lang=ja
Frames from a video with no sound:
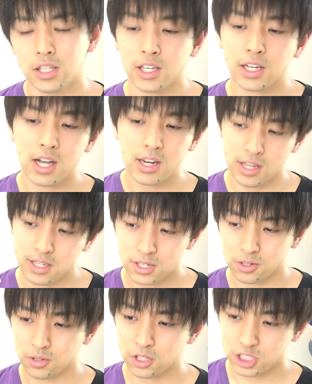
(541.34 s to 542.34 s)
2回連
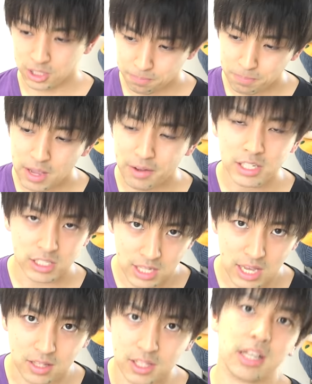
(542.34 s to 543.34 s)
続の失敗はし
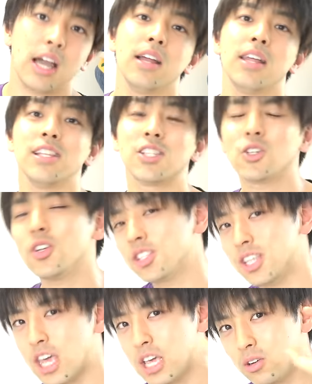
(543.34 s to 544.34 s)
ない2回連続の
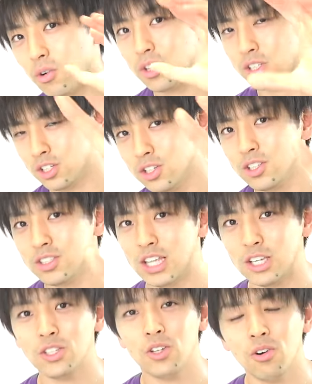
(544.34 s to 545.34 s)
成功をするって
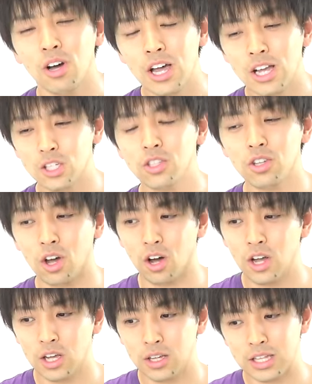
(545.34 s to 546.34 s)
いうのをちょっ
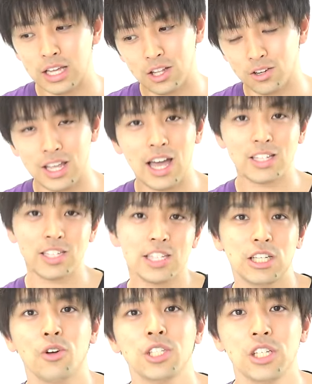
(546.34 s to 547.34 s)
となんだろう大事に
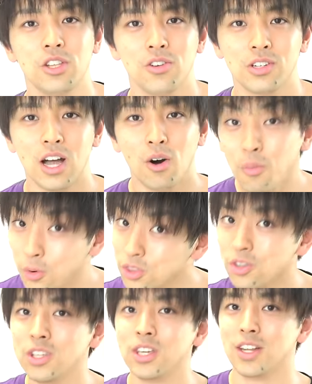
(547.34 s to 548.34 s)
してほしいというか思っ
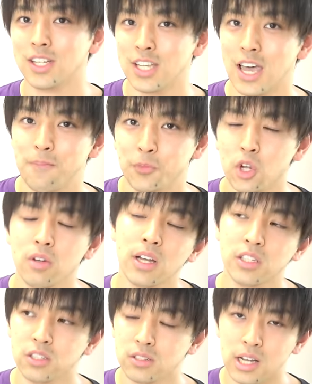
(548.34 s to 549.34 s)
といてくださいこれ
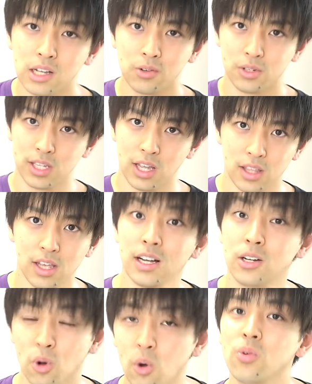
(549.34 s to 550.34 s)
は中学校3年
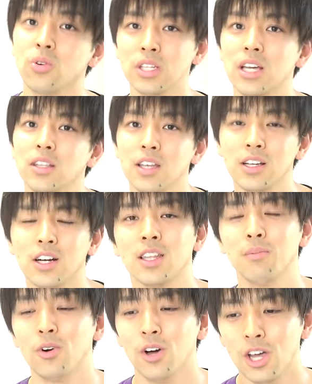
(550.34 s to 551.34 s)
間高校3年間
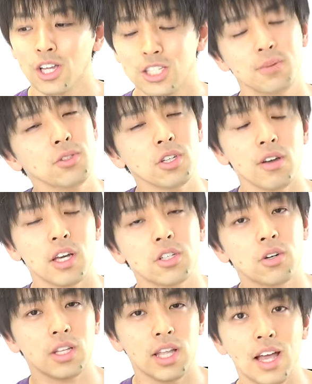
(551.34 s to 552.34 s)
でも自分にとっては非
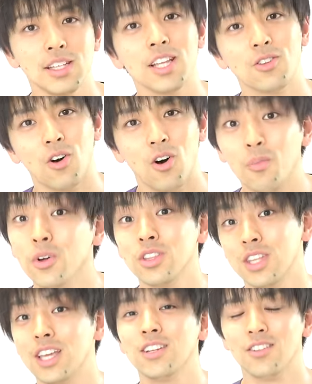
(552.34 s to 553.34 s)
常に大事だと思っ
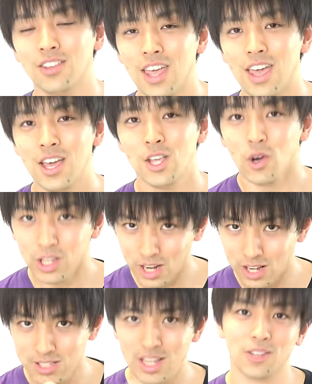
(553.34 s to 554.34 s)
ているのでよかった
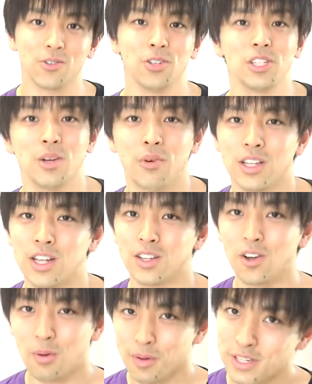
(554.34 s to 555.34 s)
ら参考にしてもらえたら
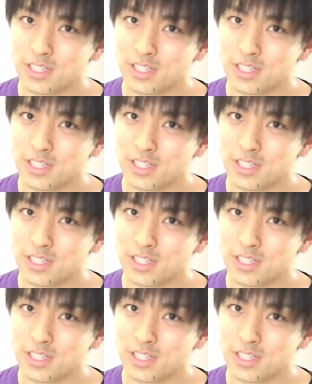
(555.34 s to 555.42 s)
と思いま